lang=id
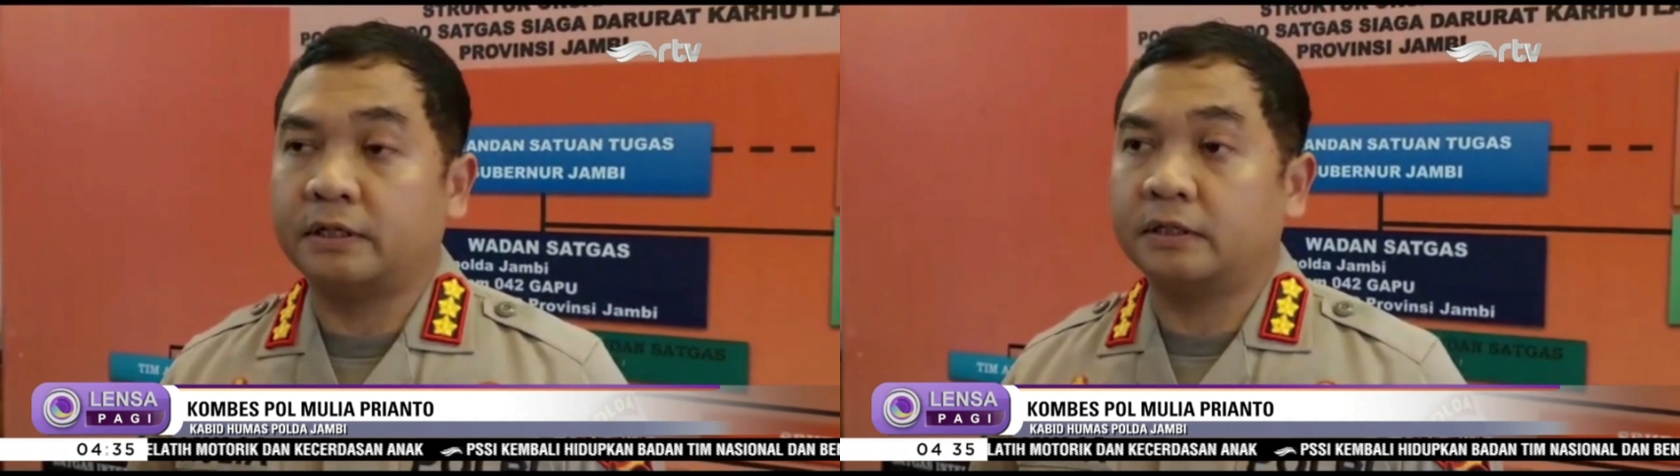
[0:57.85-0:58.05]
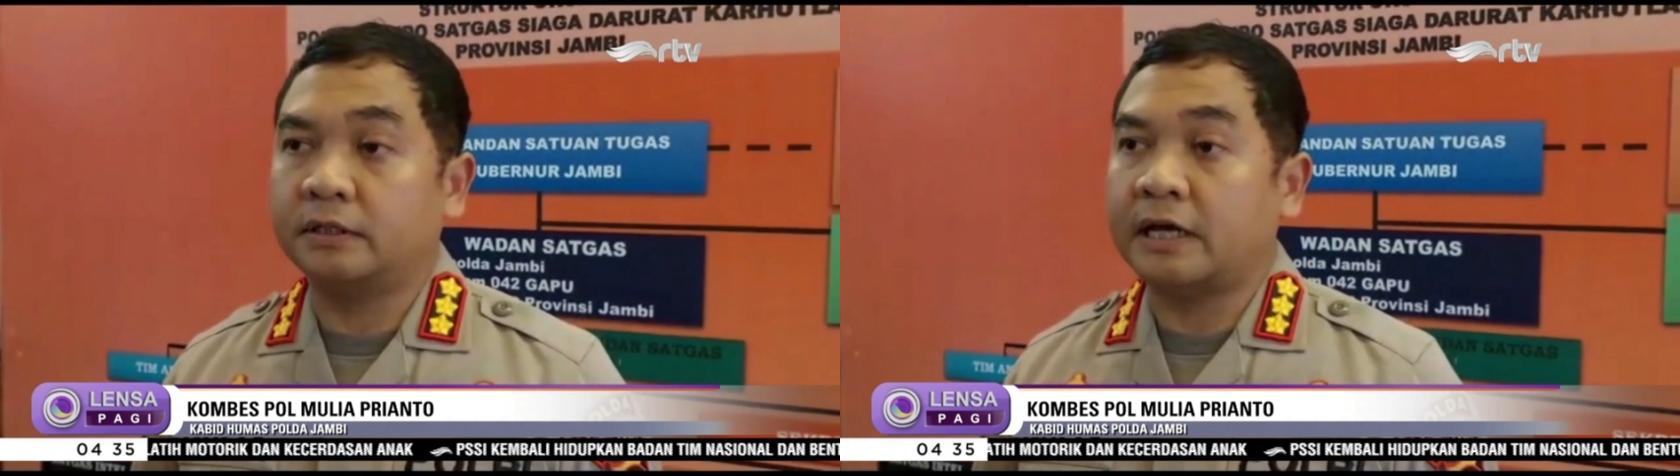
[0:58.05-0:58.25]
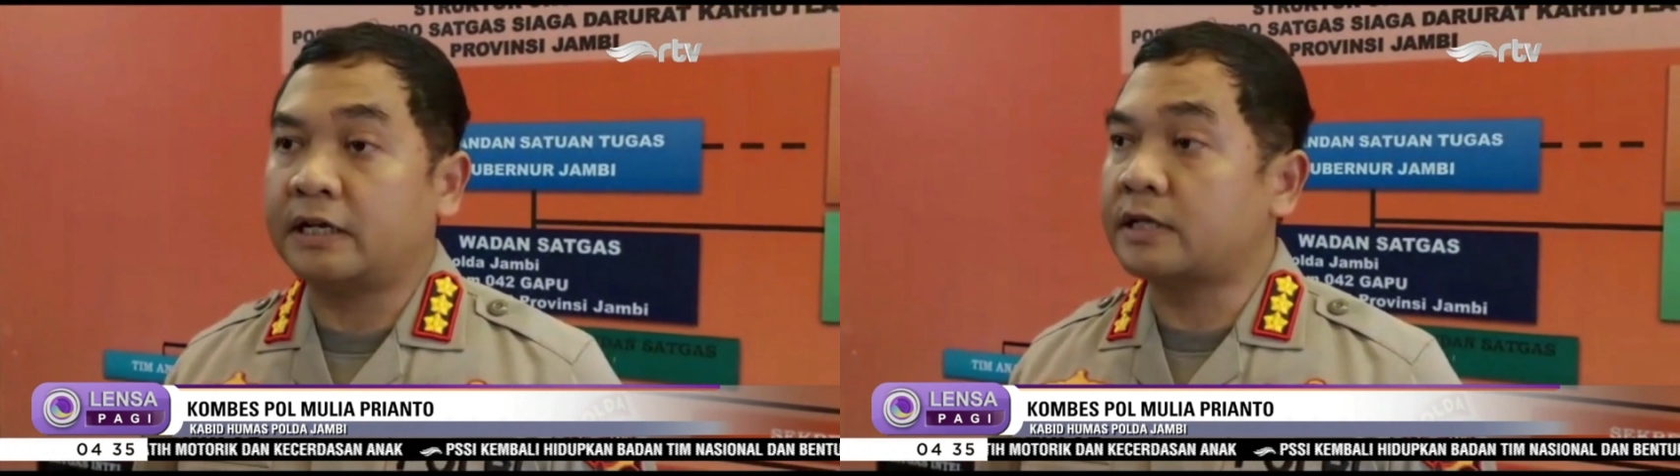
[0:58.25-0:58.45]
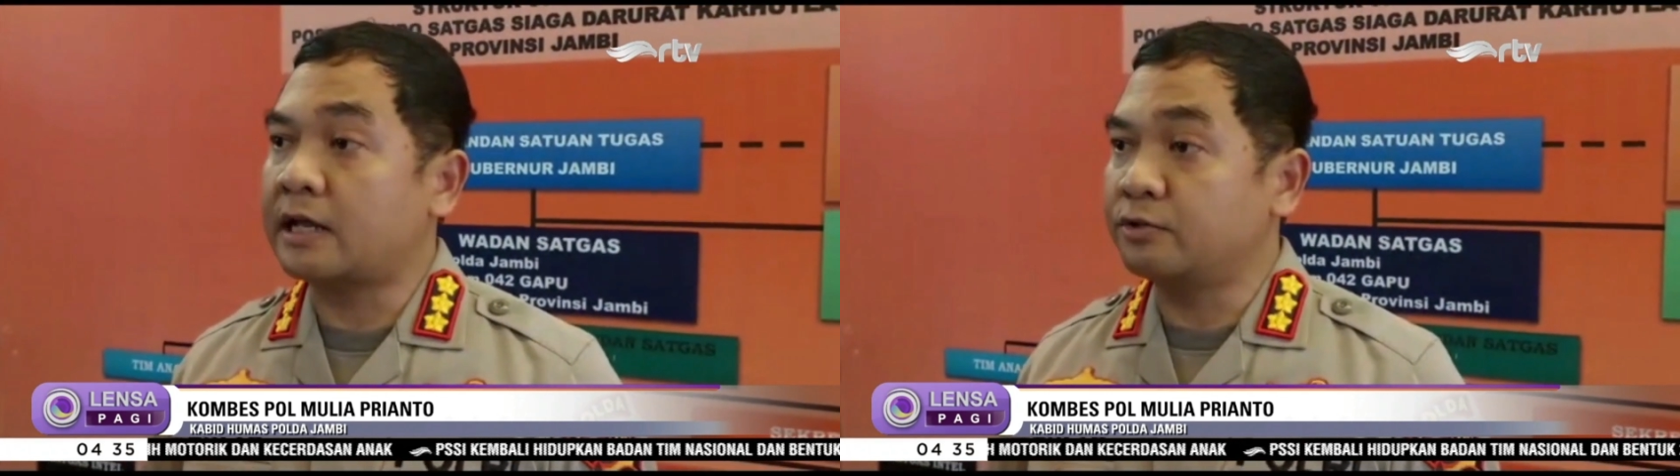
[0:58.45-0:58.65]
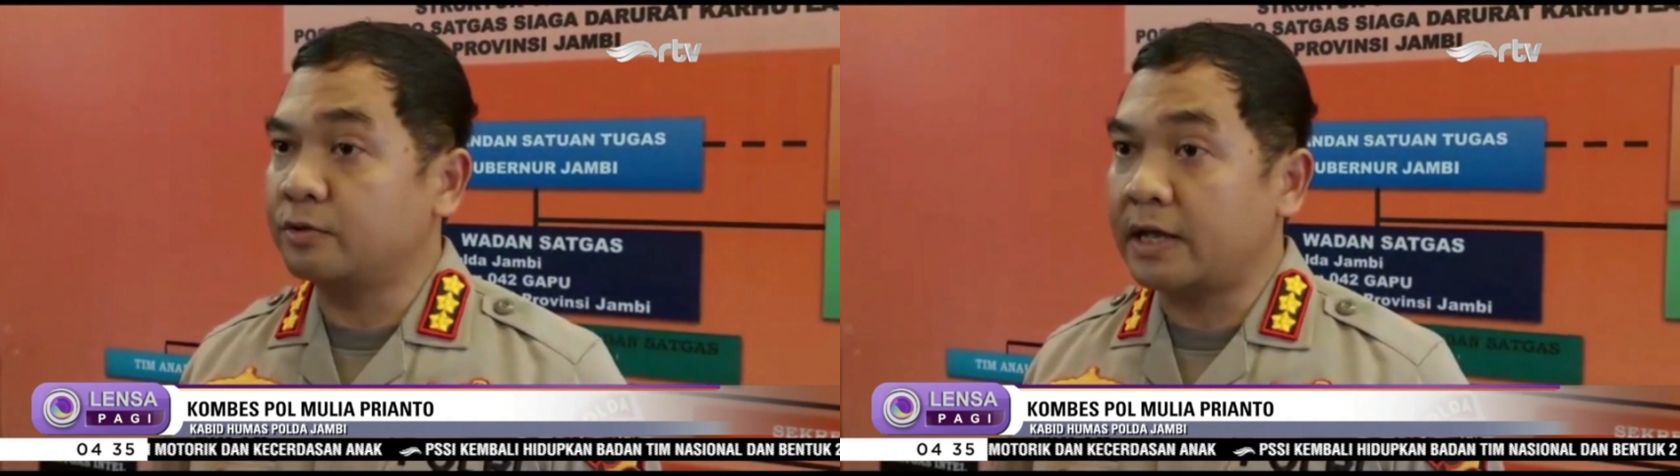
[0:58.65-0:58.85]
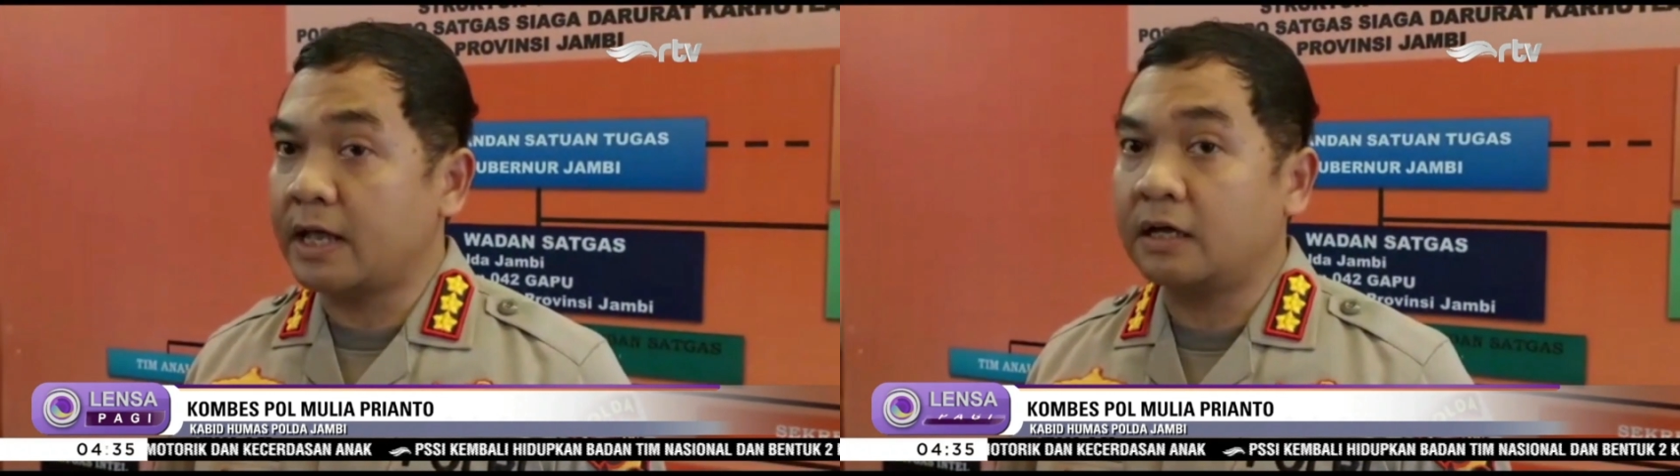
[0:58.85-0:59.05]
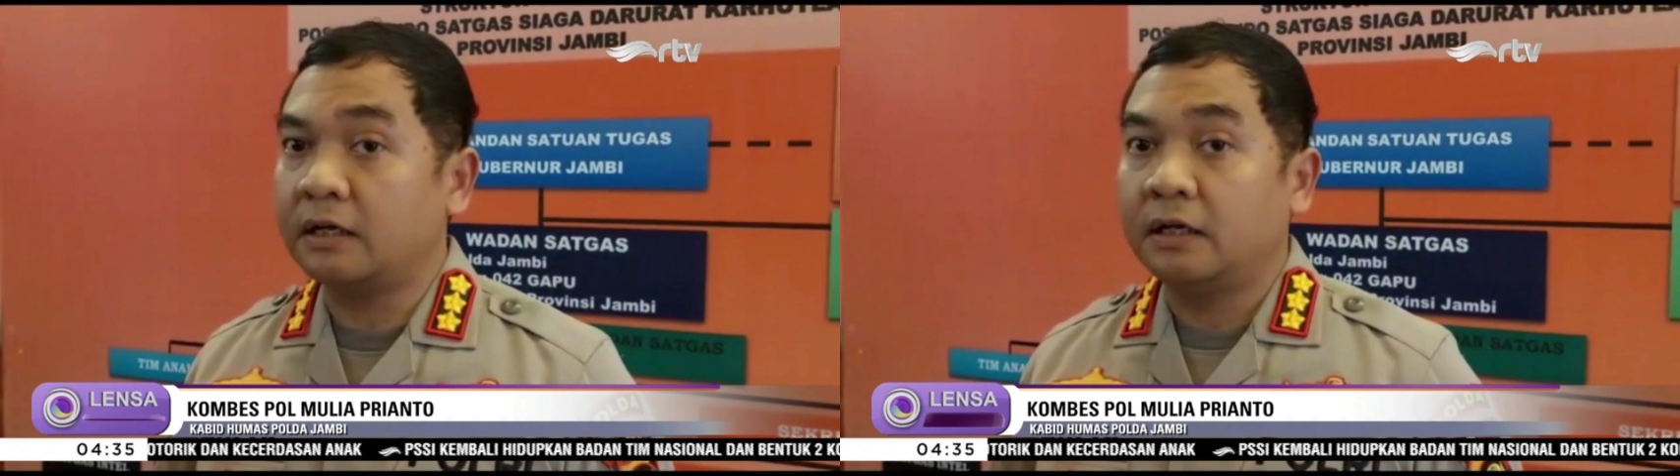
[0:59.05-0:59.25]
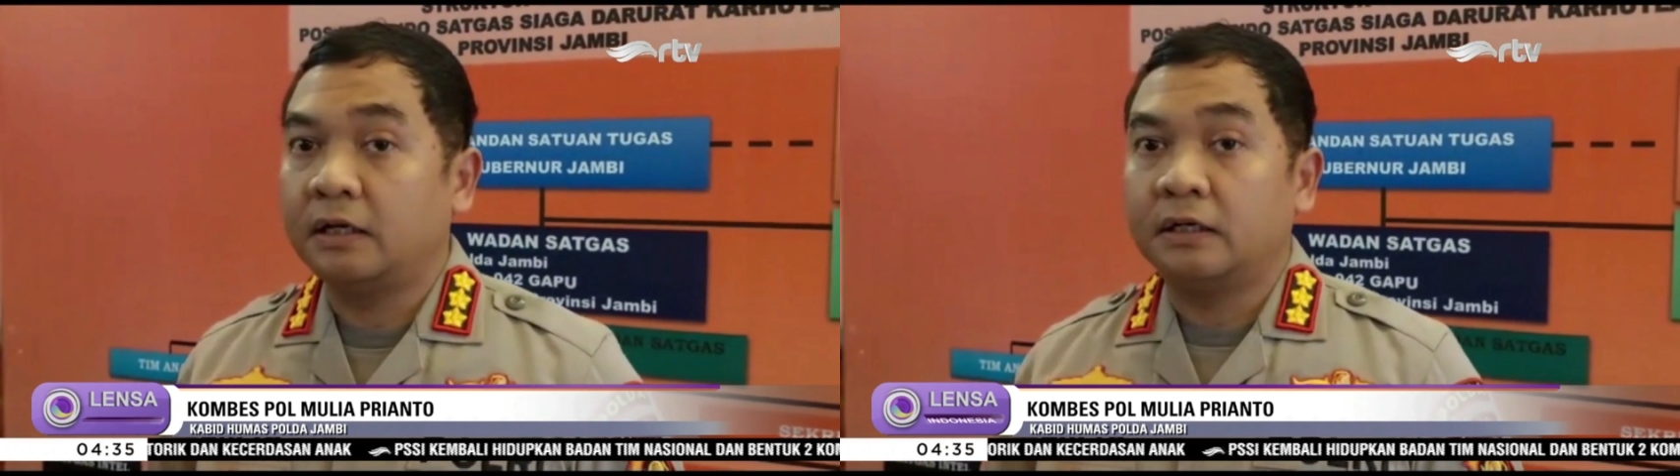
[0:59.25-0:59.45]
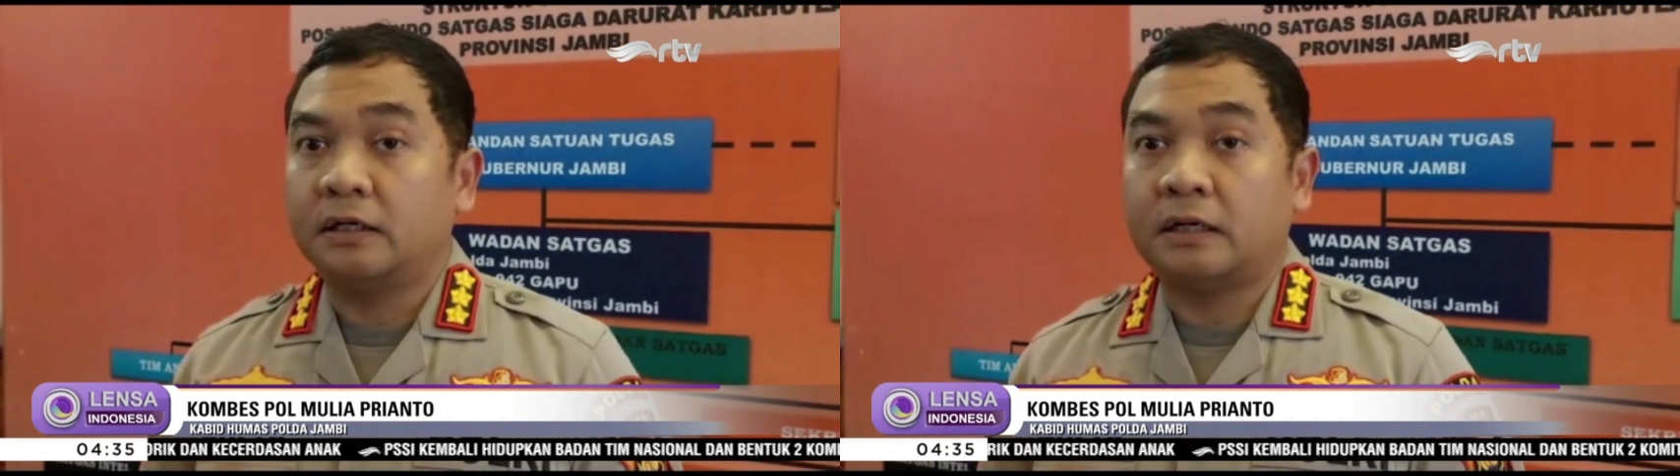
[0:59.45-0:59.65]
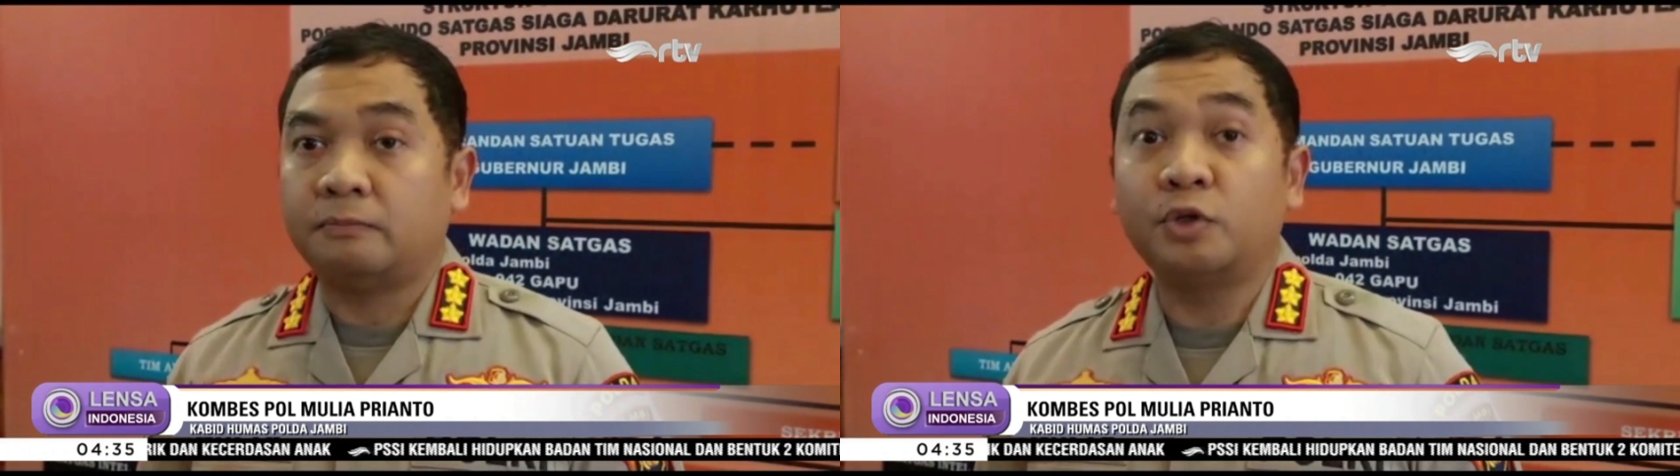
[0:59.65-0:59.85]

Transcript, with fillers: eh, dari SAR juga ya, hmm.